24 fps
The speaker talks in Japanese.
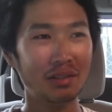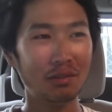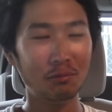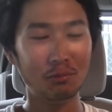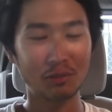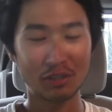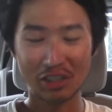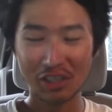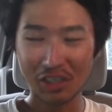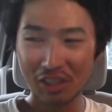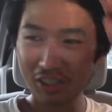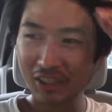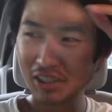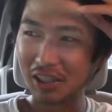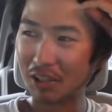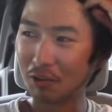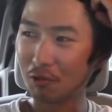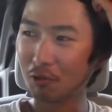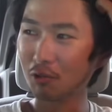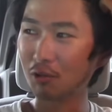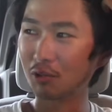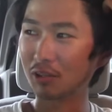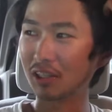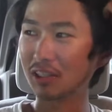僕親戚
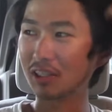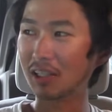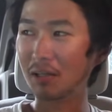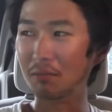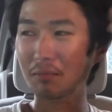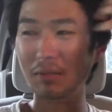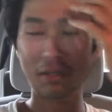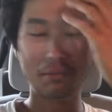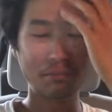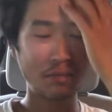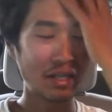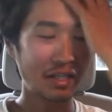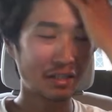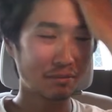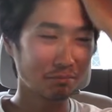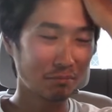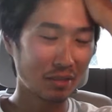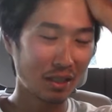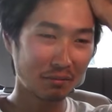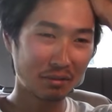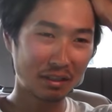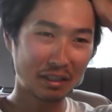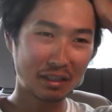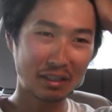多くてさ、まあ前、
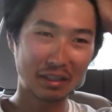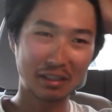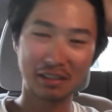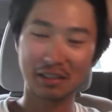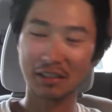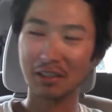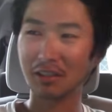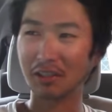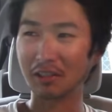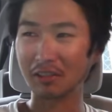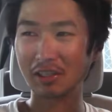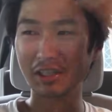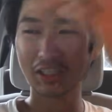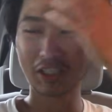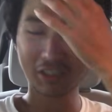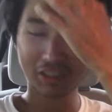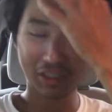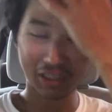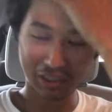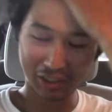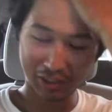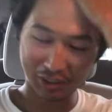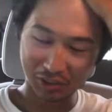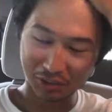前も言ってるけど、親
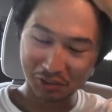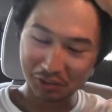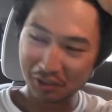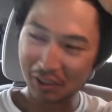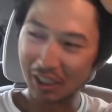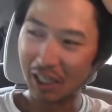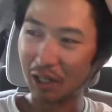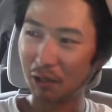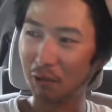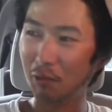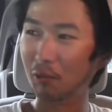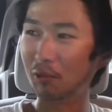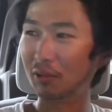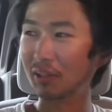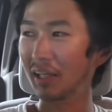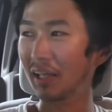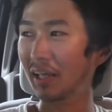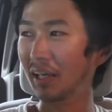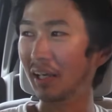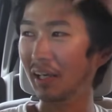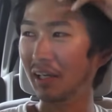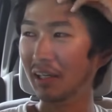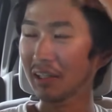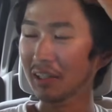戚すげえ多く
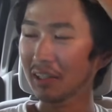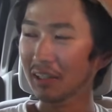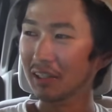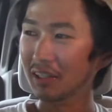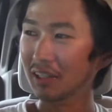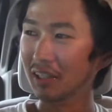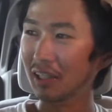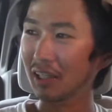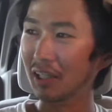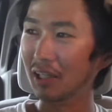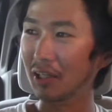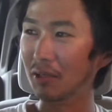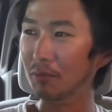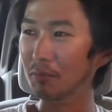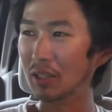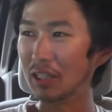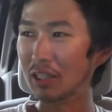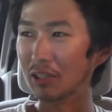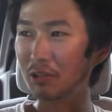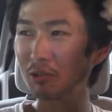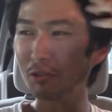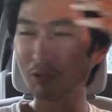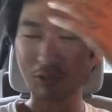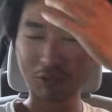て、で、まあ、
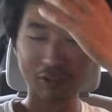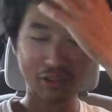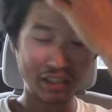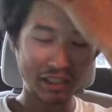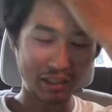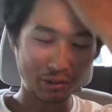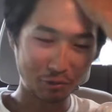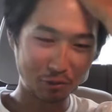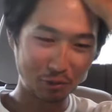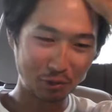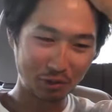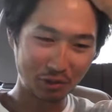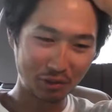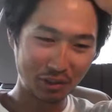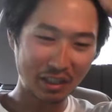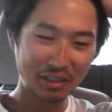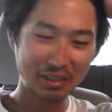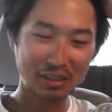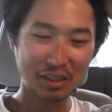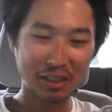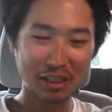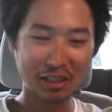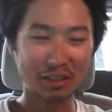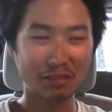よくね、こういう
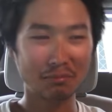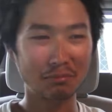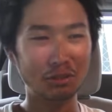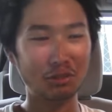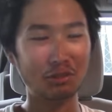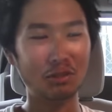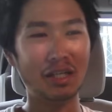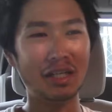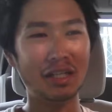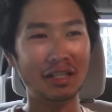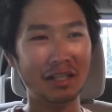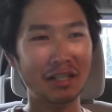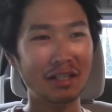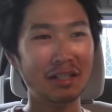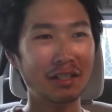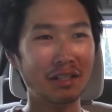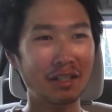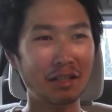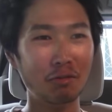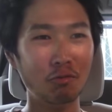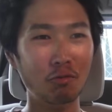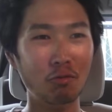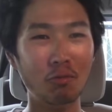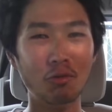夏休みとかね、
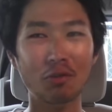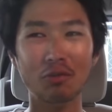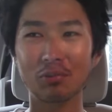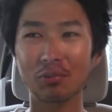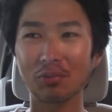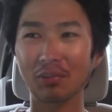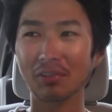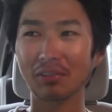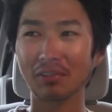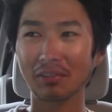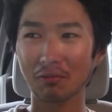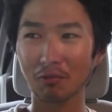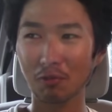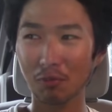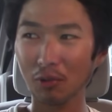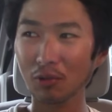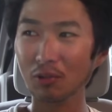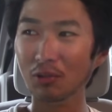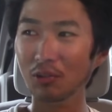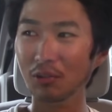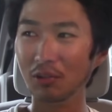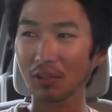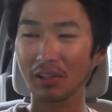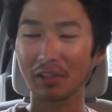あの、お盆、お
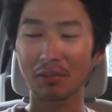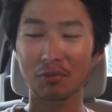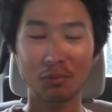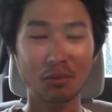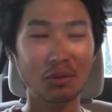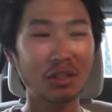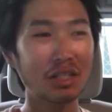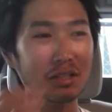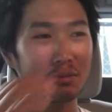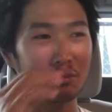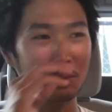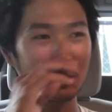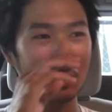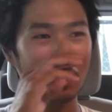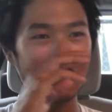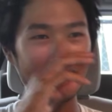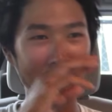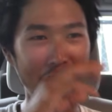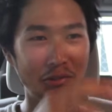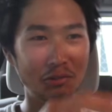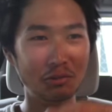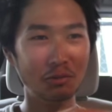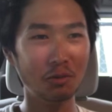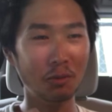盆の、お盆休みとかに
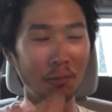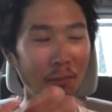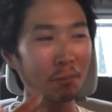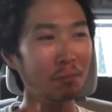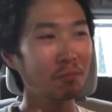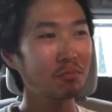なると、